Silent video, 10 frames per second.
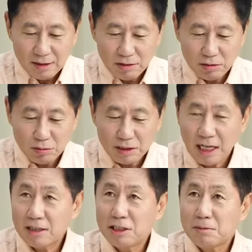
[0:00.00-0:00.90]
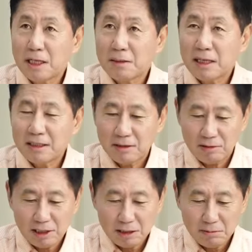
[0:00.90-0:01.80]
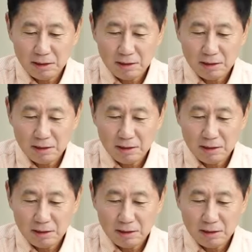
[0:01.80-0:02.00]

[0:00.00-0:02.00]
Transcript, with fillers: 어느 정도 사는 집 아니면 안 될 것 같습니다.